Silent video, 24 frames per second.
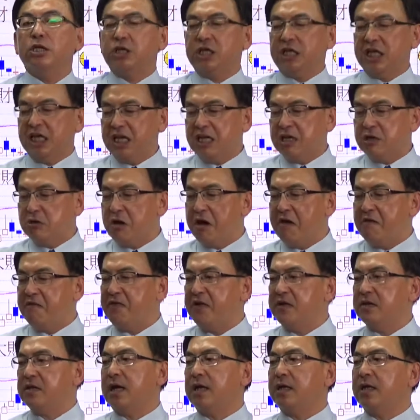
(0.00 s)
七月
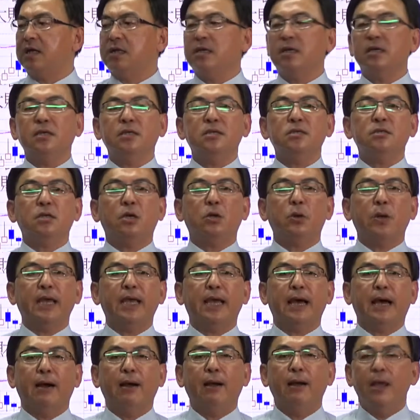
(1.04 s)
份它的一个营收会
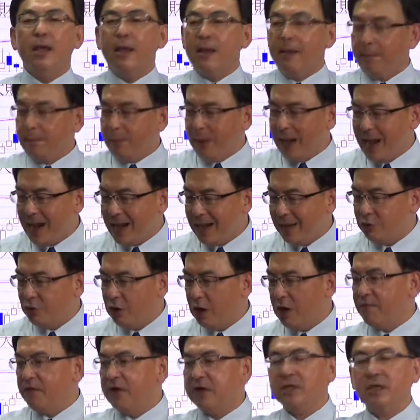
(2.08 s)
好，八
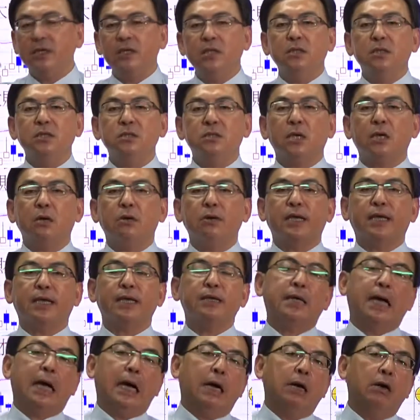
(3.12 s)
月份的营收会
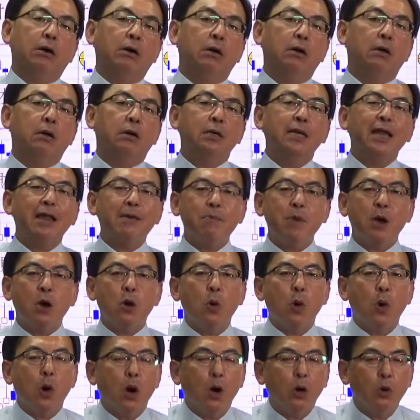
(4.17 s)
更好。那么
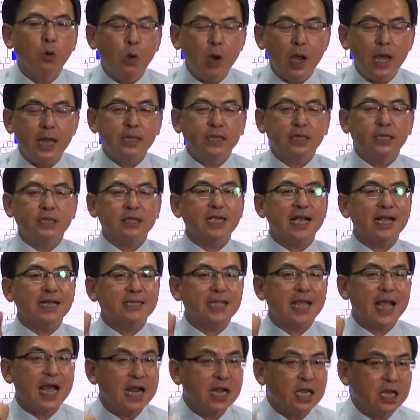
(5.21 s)
我问你，像
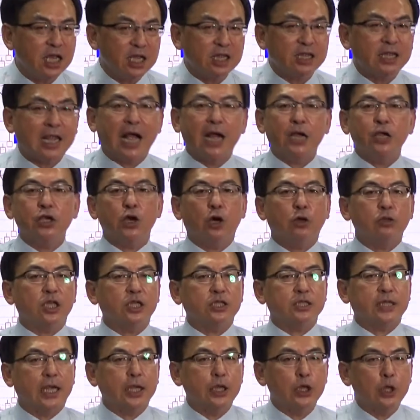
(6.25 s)
这样一档有题
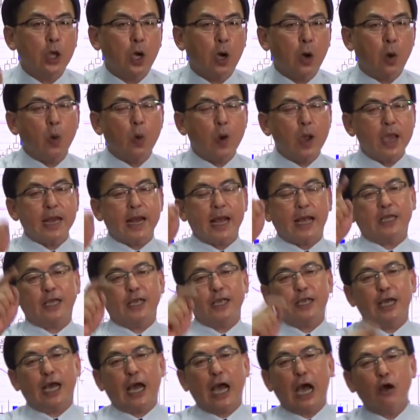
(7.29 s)
材、有未来的
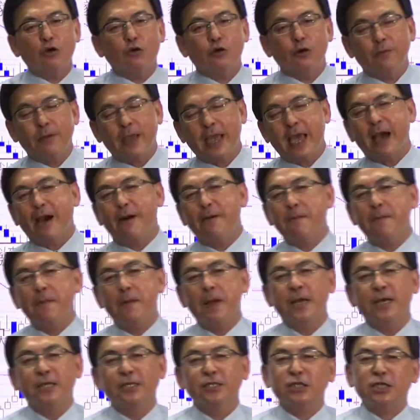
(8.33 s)
一个好股票，
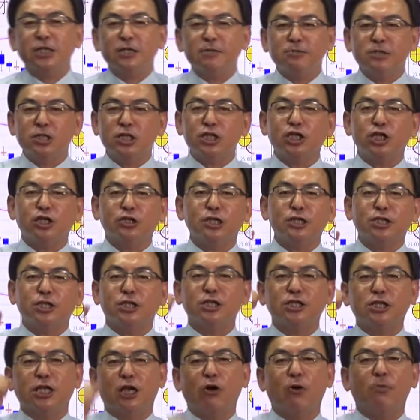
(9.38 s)
是不是就是
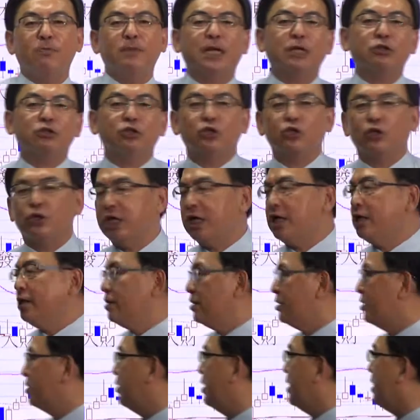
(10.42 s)
值得我们来做锁定？
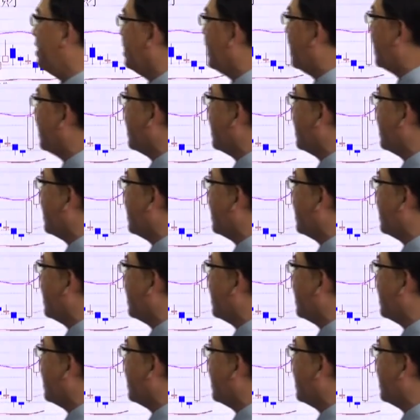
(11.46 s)
所以你